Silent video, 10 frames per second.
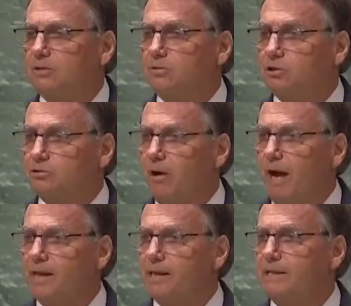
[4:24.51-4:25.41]
dos
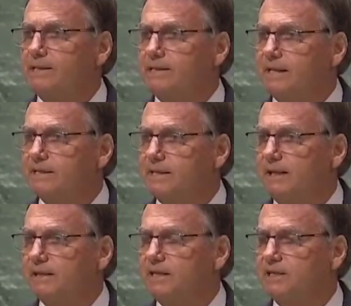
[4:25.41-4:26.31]
quais
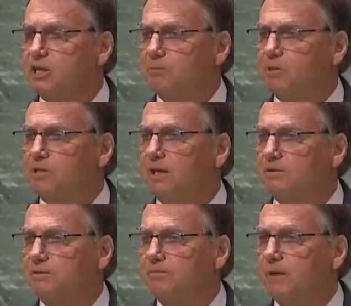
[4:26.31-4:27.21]
66%,